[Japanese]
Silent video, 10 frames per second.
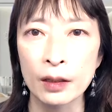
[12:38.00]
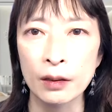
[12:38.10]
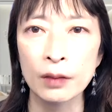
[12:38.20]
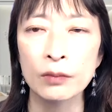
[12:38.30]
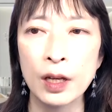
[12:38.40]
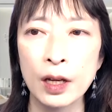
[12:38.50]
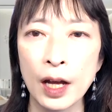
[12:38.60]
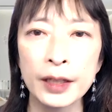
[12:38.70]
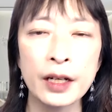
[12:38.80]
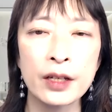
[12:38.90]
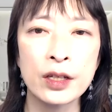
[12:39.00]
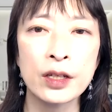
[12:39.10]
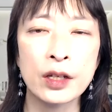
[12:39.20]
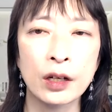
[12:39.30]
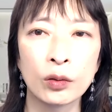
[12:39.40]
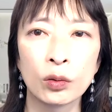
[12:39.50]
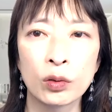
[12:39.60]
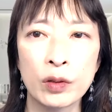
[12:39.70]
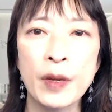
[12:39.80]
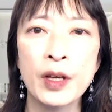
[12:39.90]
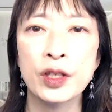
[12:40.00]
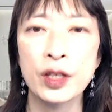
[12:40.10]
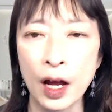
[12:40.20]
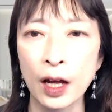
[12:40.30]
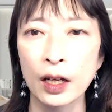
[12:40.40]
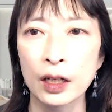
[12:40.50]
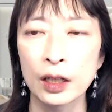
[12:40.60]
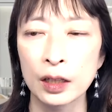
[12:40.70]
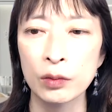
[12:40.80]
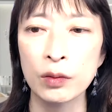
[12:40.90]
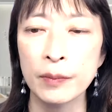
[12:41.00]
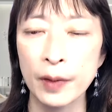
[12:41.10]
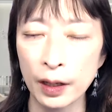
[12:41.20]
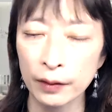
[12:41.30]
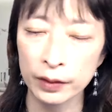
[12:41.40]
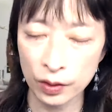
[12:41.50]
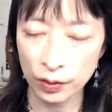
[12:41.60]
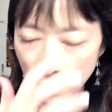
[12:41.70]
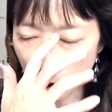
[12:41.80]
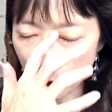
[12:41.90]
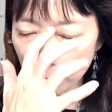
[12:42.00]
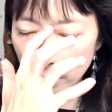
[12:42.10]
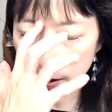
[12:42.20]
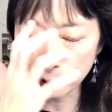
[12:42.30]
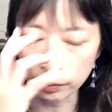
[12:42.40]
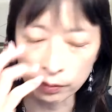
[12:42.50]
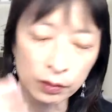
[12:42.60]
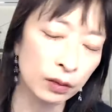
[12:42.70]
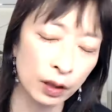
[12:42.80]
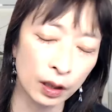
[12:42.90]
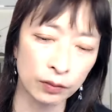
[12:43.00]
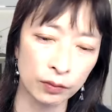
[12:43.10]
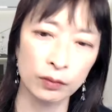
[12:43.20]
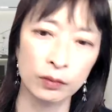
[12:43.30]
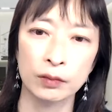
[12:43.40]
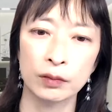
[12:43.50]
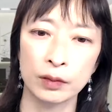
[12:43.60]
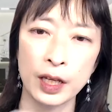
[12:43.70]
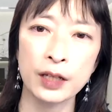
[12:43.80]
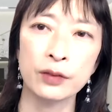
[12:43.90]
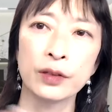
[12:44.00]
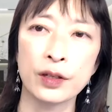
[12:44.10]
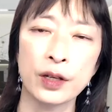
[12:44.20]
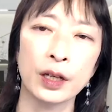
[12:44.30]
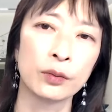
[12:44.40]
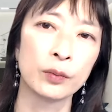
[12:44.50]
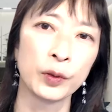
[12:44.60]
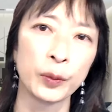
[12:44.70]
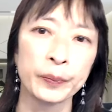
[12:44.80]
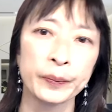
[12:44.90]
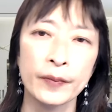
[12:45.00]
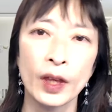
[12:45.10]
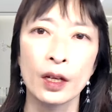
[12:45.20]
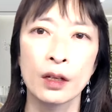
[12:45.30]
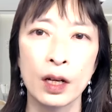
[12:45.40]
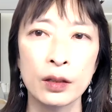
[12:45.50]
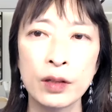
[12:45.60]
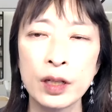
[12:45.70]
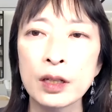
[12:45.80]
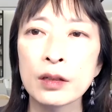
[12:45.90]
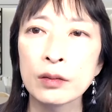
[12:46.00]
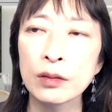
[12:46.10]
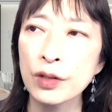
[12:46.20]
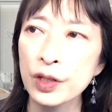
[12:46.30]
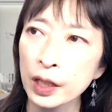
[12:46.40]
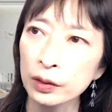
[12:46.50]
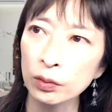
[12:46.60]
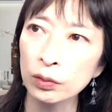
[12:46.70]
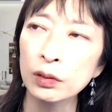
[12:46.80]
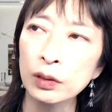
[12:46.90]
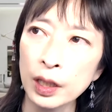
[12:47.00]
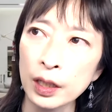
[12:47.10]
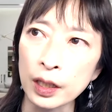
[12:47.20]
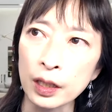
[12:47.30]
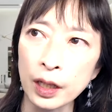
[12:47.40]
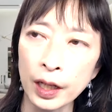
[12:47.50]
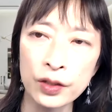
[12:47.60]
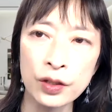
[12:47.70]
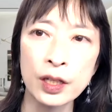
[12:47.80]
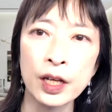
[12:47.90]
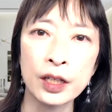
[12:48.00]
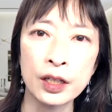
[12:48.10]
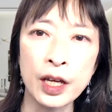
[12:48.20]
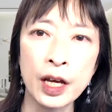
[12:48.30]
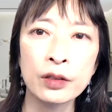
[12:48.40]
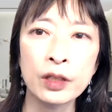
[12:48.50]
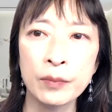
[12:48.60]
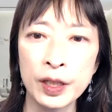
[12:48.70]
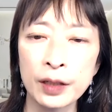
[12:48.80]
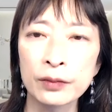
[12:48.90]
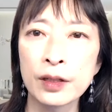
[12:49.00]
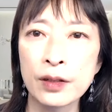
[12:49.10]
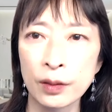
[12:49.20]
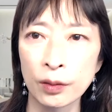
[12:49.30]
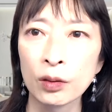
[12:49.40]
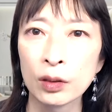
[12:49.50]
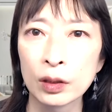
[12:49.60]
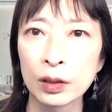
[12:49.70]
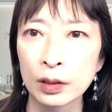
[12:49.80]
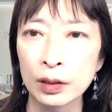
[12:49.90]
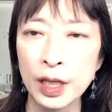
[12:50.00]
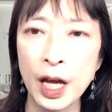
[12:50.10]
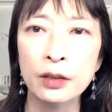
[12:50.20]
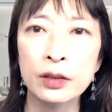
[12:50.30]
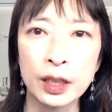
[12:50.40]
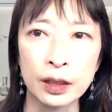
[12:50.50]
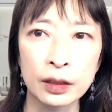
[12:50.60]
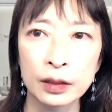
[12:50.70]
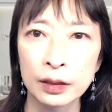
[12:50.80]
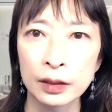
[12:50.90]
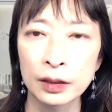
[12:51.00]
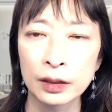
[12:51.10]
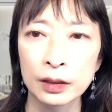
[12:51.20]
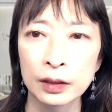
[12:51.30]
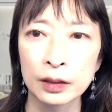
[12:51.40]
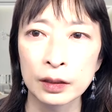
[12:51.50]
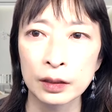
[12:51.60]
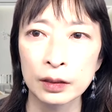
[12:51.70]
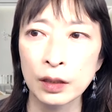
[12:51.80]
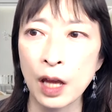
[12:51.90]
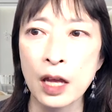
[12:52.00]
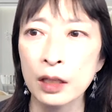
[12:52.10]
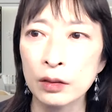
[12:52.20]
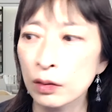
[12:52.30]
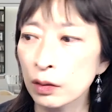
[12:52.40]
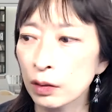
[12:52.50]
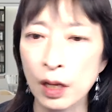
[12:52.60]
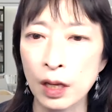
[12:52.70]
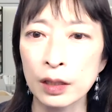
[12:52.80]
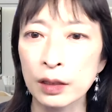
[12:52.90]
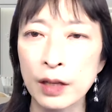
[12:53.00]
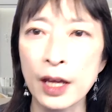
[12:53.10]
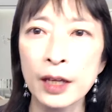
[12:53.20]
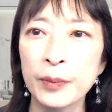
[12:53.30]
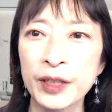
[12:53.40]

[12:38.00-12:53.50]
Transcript: なので、新しい資格を取りました。例えば、私はカードリーディング、あの、できるんですけれども、カードリーディング資格取って1ヶ月以内に200人見てるんですよ。200人。え、え、え